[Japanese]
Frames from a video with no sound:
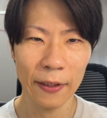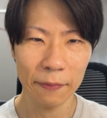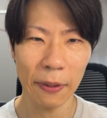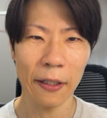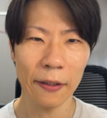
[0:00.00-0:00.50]

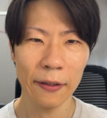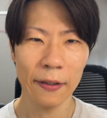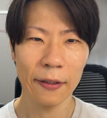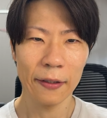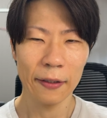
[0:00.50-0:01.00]
まあ、
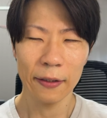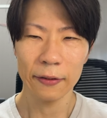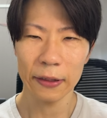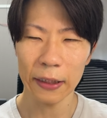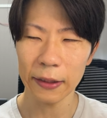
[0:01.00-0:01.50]

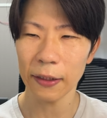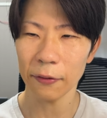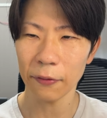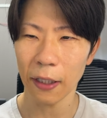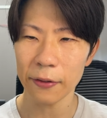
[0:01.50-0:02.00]
大体あ
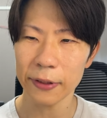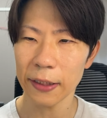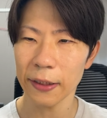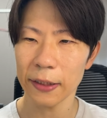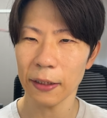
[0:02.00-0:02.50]
の格
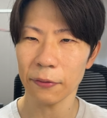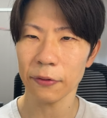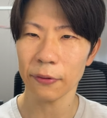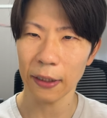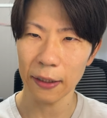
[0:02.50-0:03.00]
言的なこ
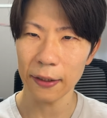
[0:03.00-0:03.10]
ととか、